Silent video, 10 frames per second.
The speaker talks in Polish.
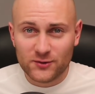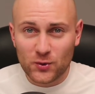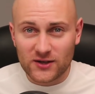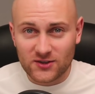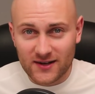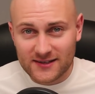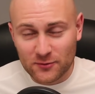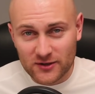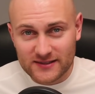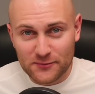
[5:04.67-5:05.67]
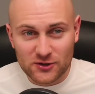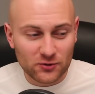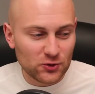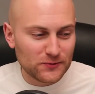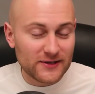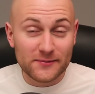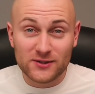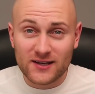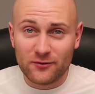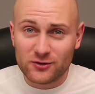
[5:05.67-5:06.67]
Słuchajcie, ja na sam koniec zapraszam do
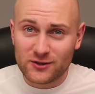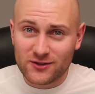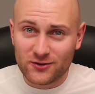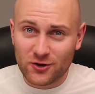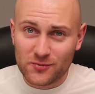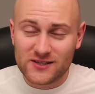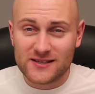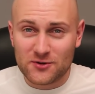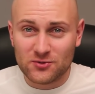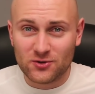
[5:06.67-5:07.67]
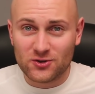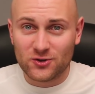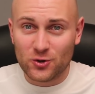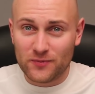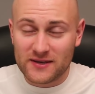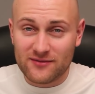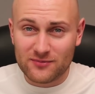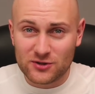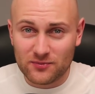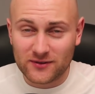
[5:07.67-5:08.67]
subskrypcji kanału, jeżeli tego nie robicie, zapraszam do naszych grup, linki w
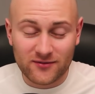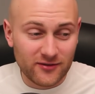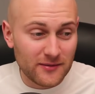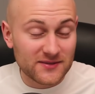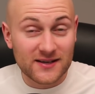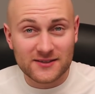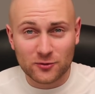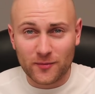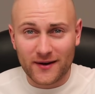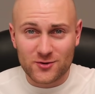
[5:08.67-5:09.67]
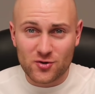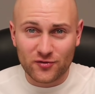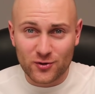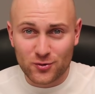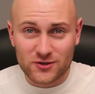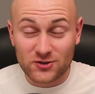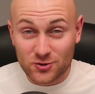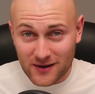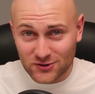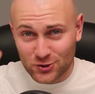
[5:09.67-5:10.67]
opisie pod tym filmem, zachęcam do brania udziału w konkursie,
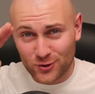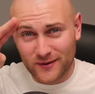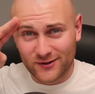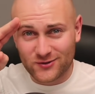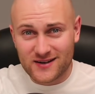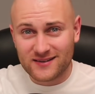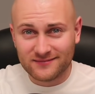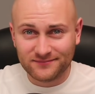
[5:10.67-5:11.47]
trzymajcie się, dobrego dnia,